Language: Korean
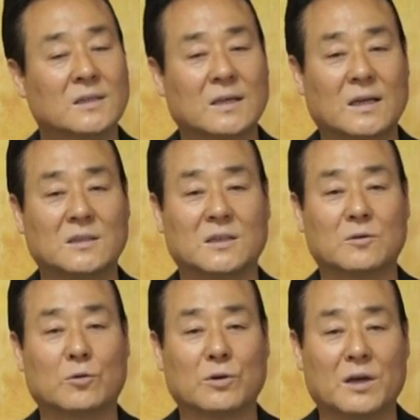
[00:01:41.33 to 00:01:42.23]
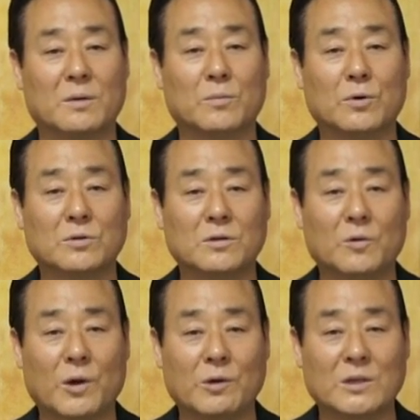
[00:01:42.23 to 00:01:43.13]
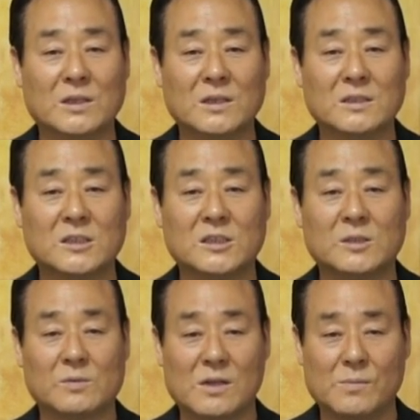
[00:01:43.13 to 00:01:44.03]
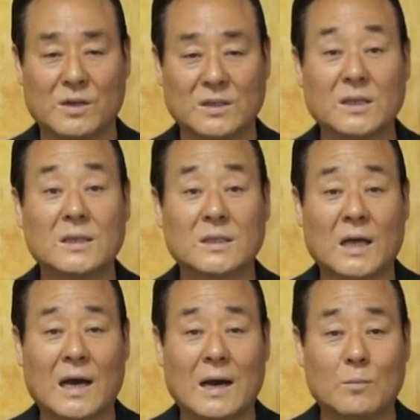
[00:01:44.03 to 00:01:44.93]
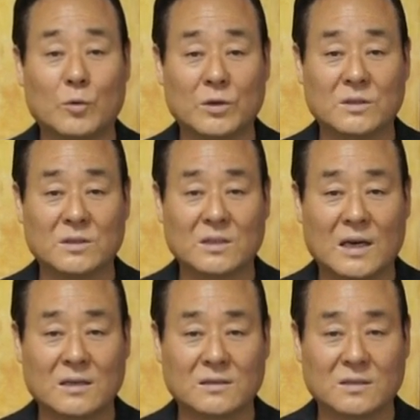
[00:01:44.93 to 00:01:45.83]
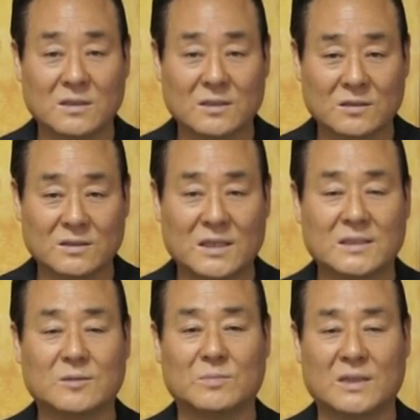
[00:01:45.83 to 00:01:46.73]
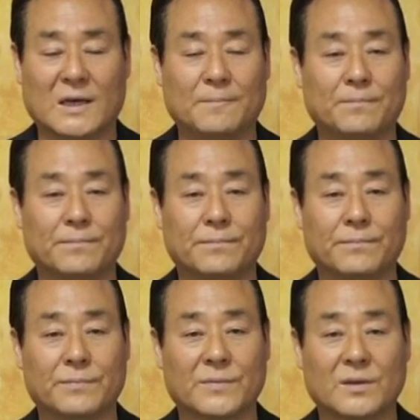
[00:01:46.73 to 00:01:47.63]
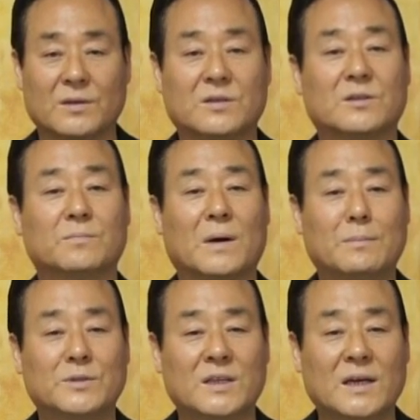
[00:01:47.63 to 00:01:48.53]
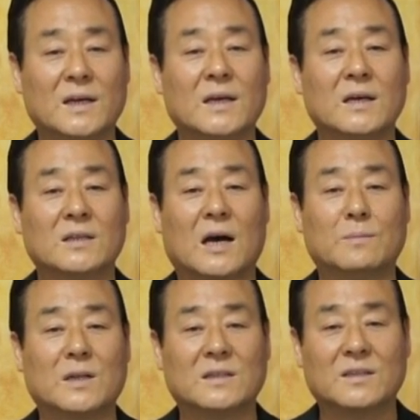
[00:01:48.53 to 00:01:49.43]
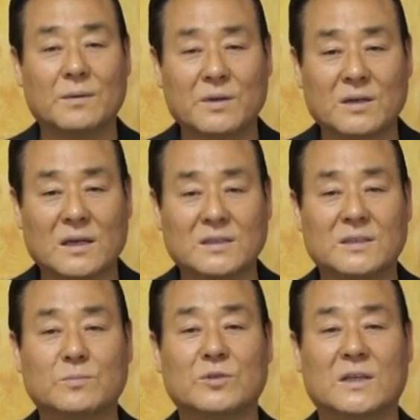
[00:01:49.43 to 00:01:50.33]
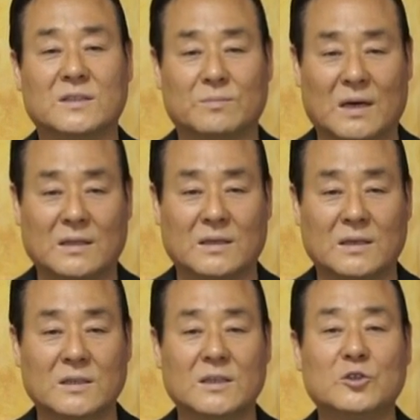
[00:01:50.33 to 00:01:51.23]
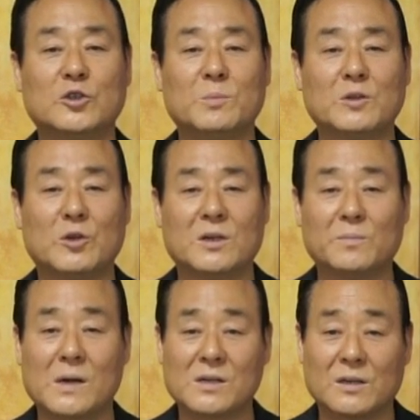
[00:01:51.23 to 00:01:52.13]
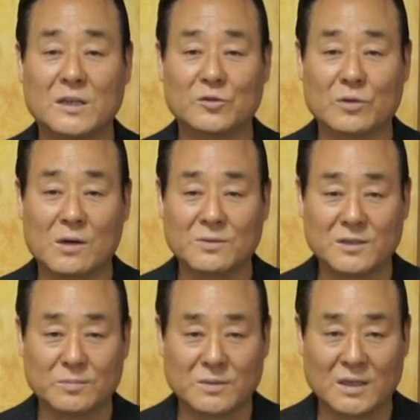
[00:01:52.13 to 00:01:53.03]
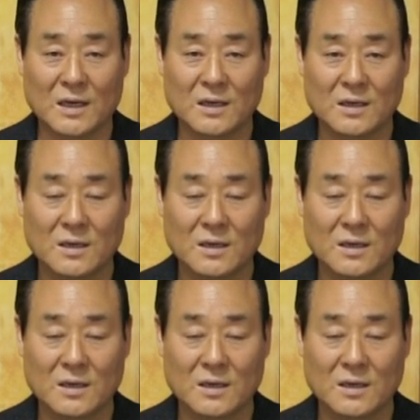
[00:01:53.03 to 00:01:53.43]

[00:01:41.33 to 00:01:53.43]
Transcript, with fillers: 사내들인 공회의 모든 회원들인 71명이 다 모였을 가능성이 적지 않습니다. 그들은 밤새 다음날 새벽까지 신문했지만 예수님의 죄를 밝혀낼 수가 없었습니다.